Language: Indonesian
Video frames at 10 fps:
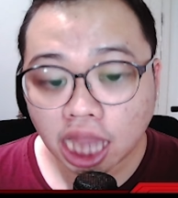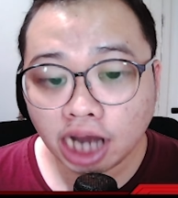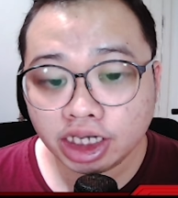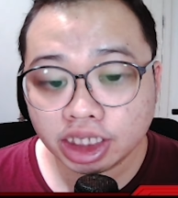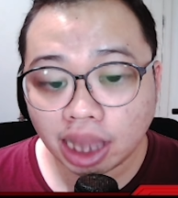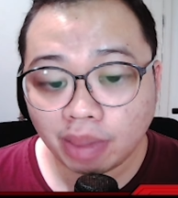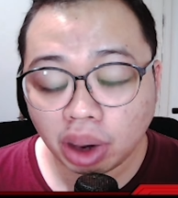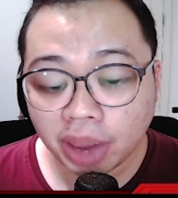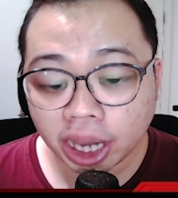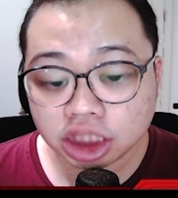sekali
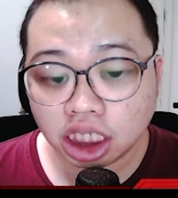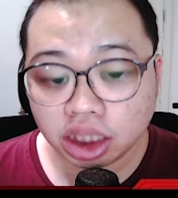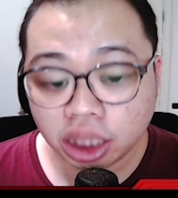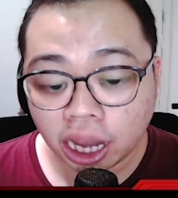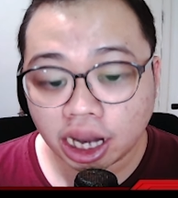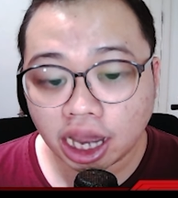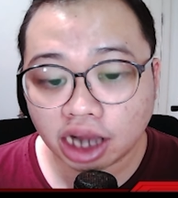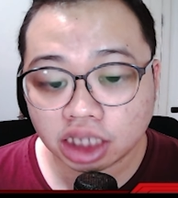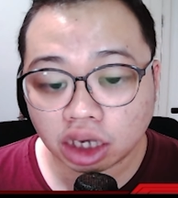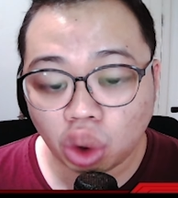ditampol pakai shieldnya
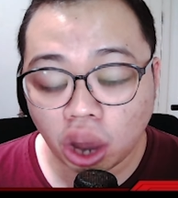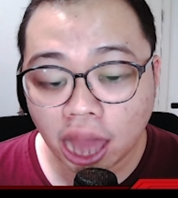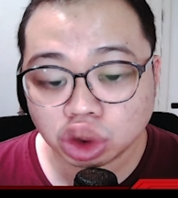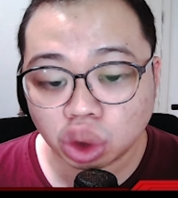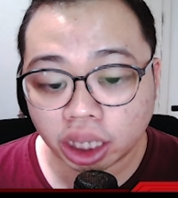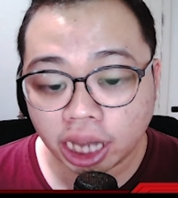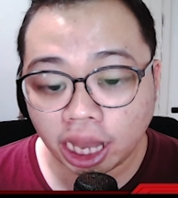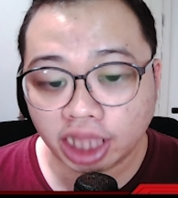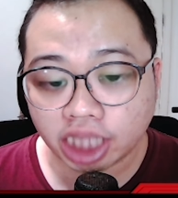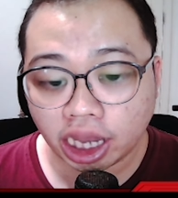karakter gua langsung ke
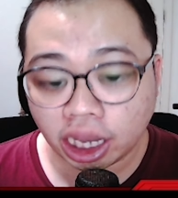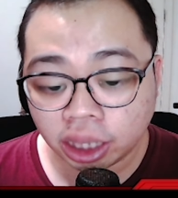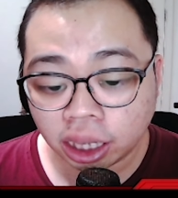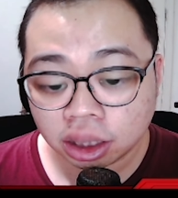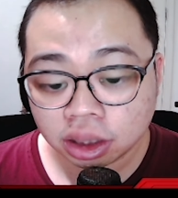delete kayaknya